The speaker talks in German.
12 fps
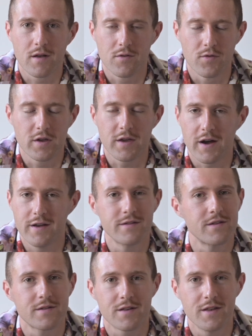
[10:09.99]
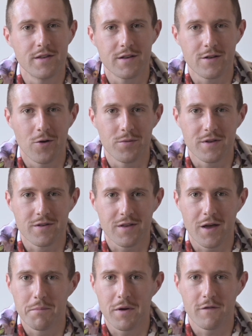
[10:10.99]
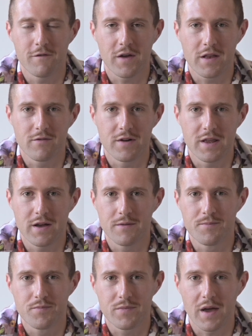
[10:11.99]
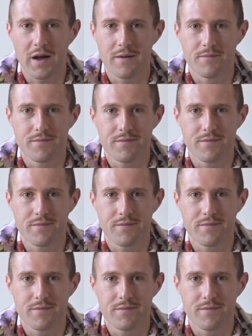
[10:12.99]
also wirklich heiß dann glaube ich, ist der perfekt, weil er ja,